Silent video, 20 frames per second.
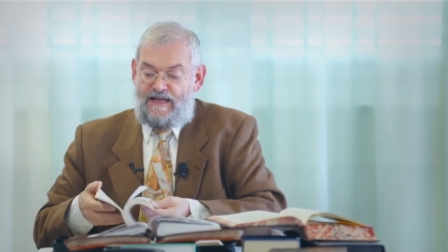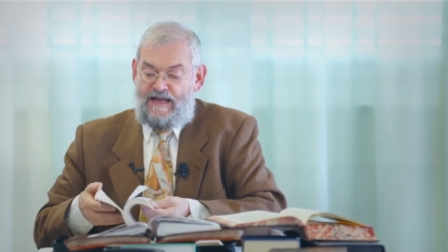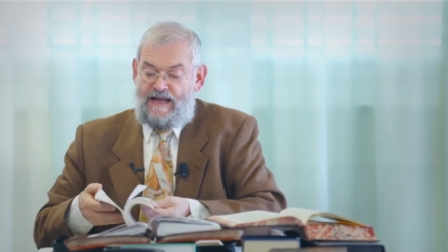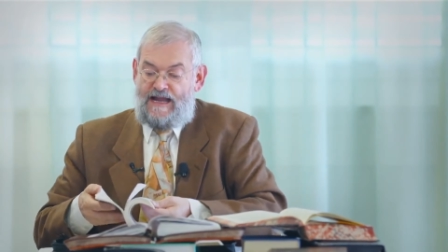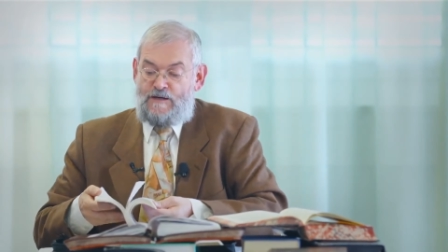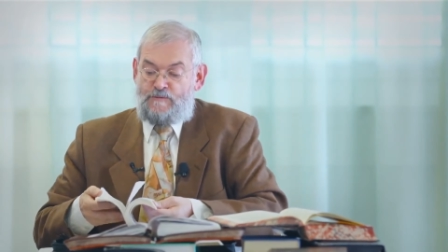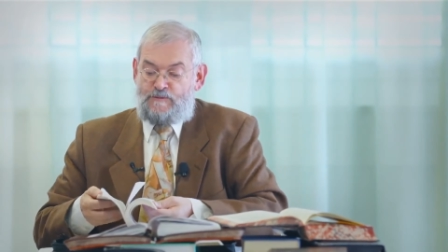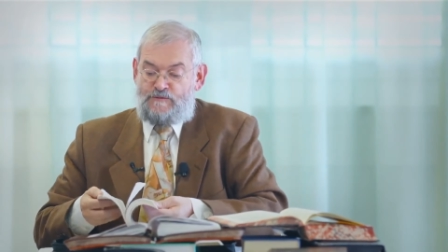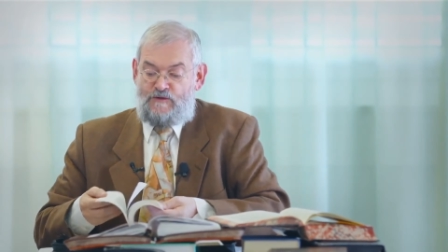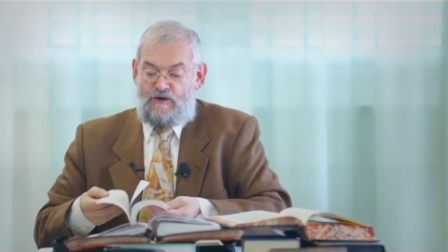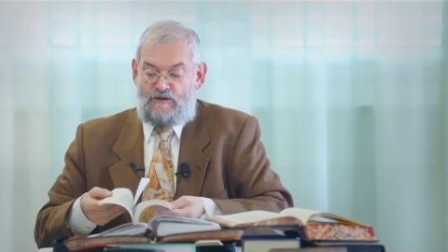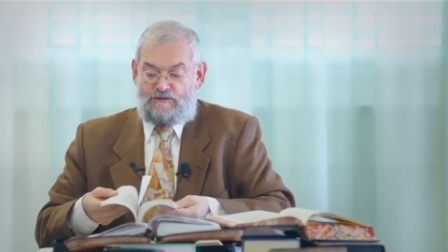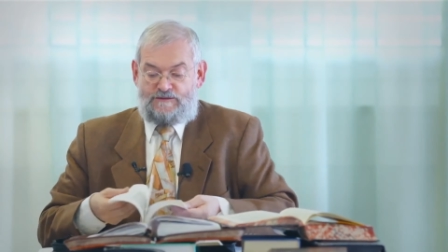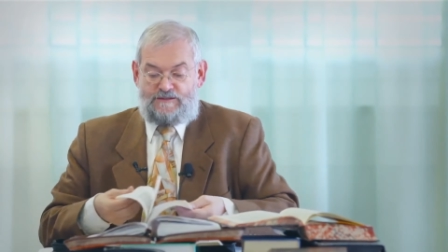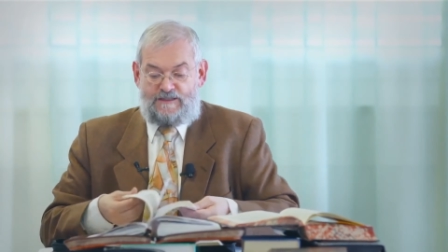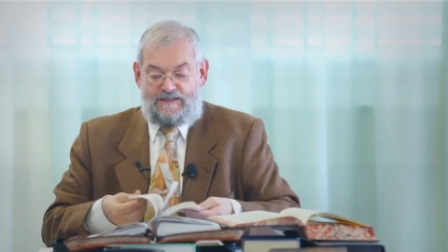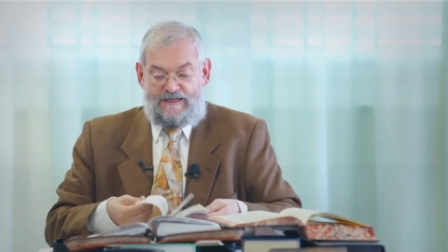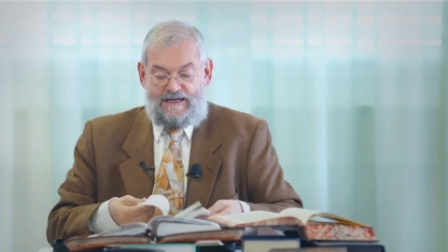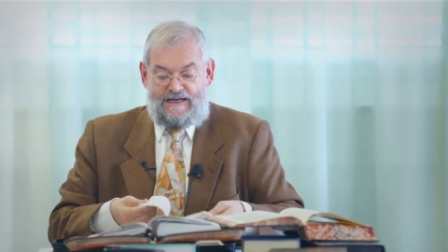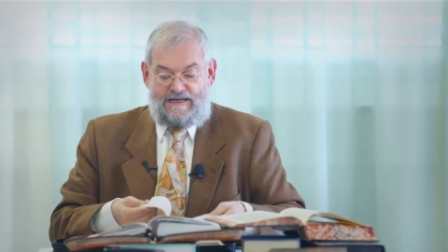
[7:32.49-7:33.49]

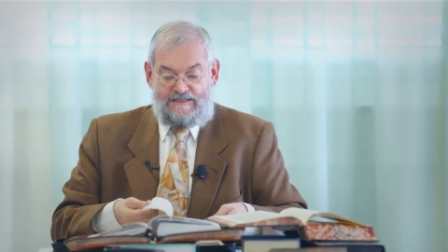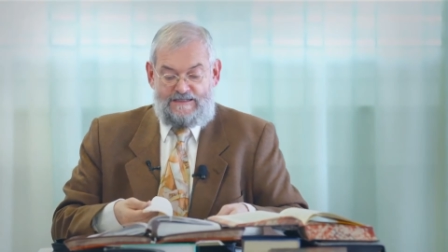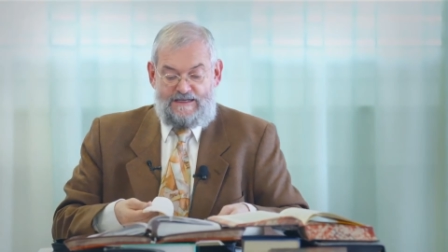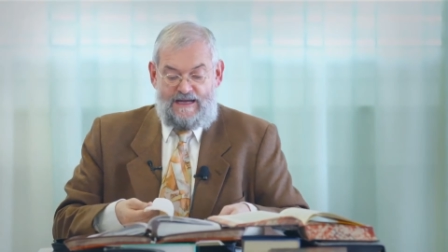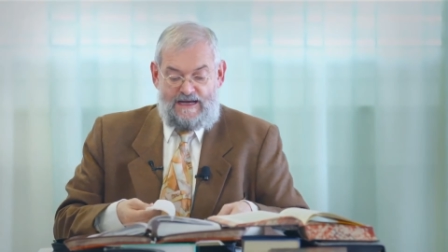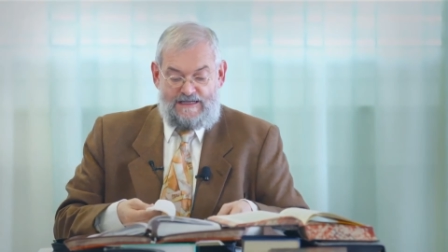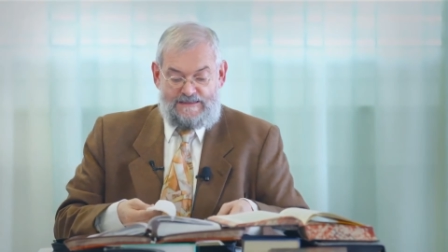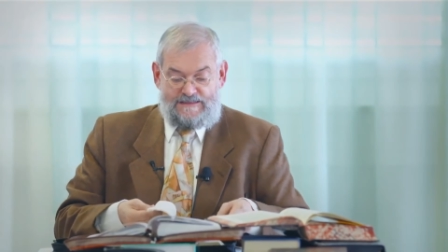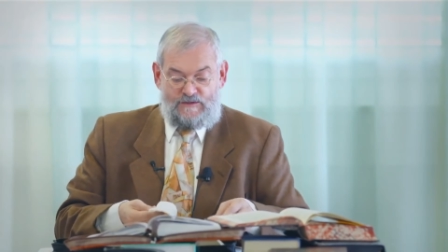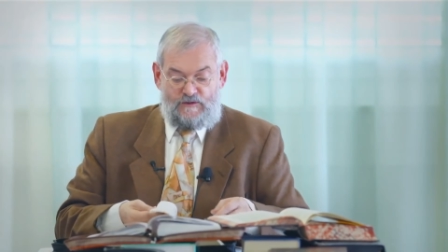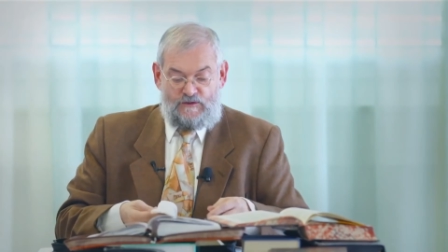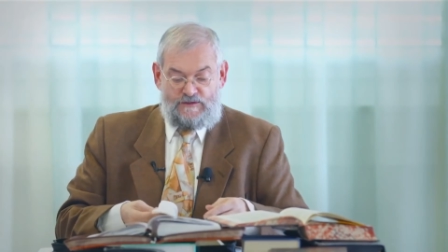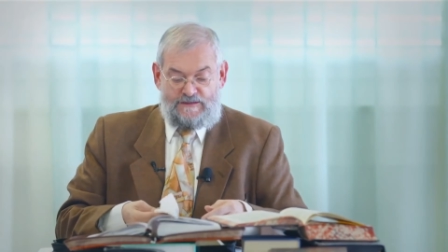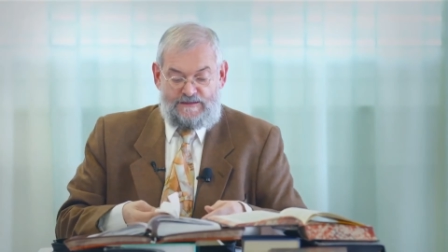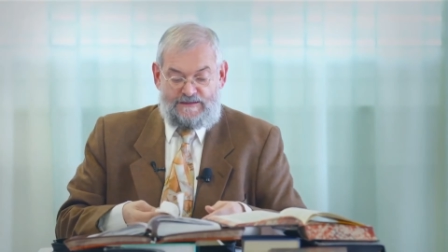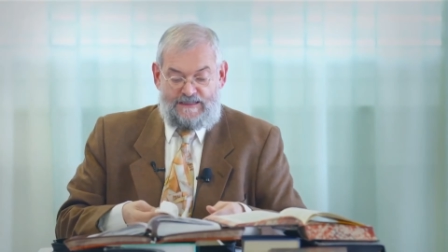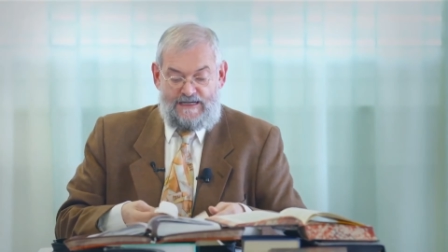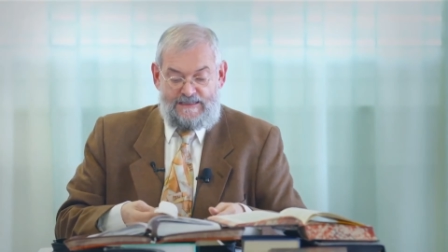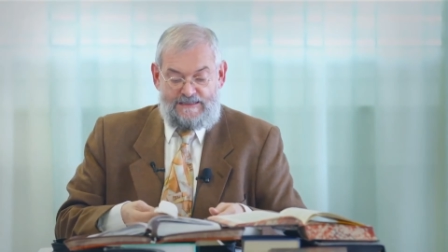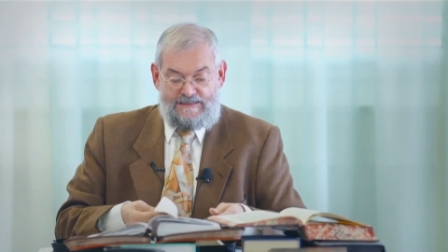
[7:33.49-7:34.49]
Hauptwörter in 1.
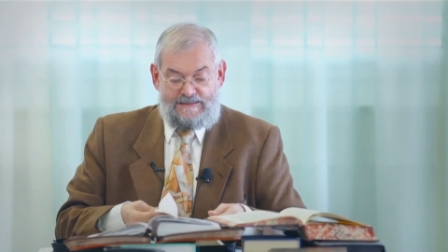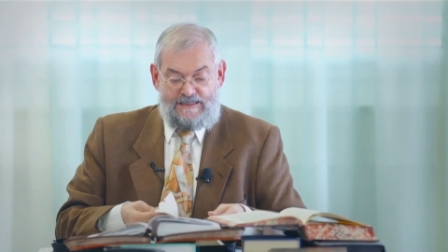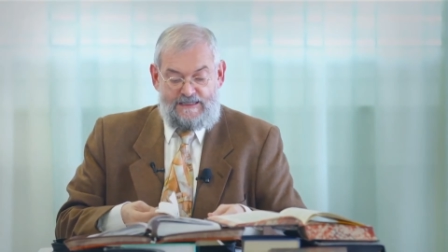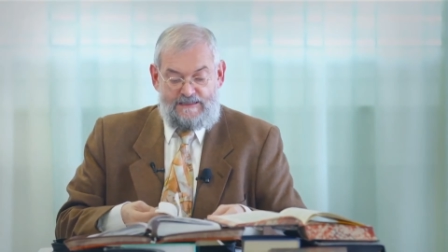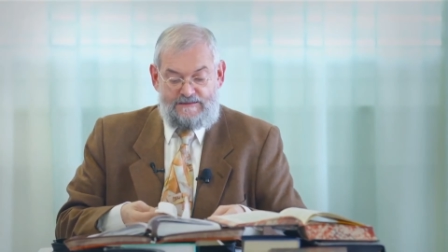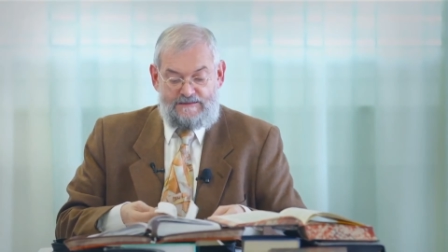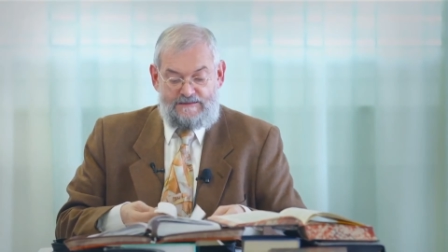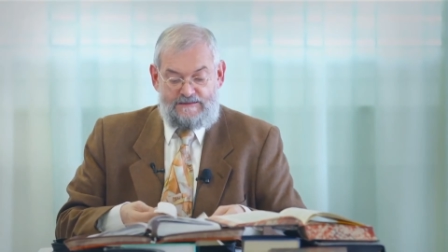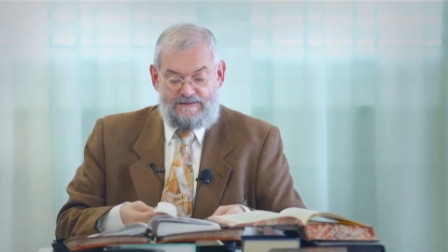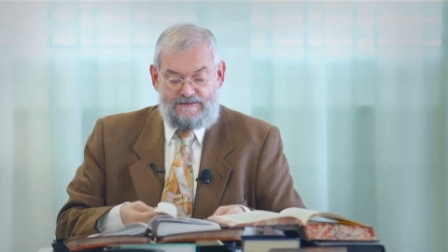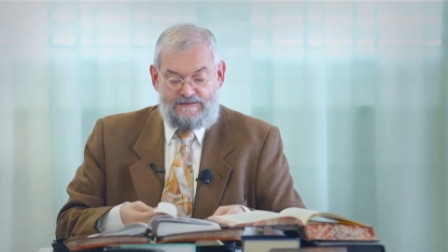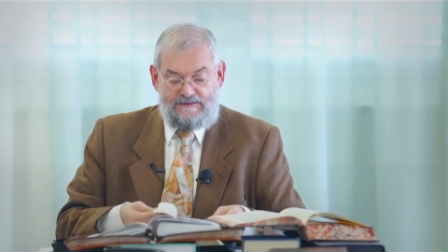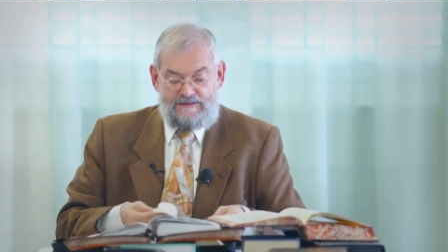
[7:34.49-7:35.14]
Korinther 13.